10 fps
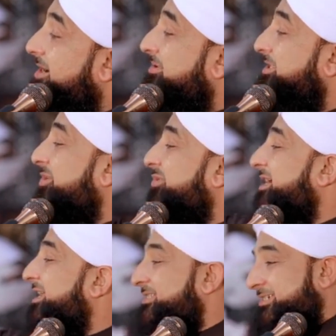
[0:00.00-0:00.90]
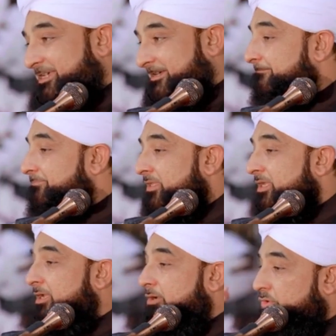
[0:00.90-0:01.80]
भी नाबीना उठाया जाएगा
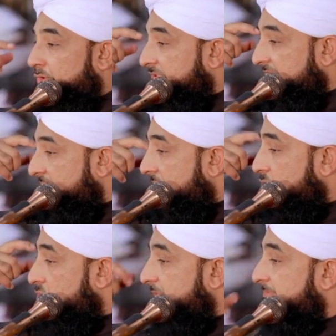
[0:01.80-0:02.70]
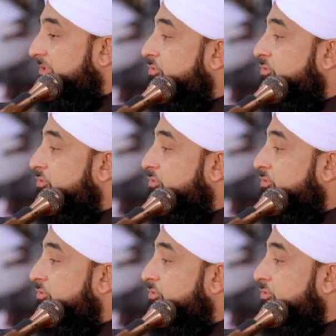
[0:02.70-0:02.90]
उससे इन आंखों की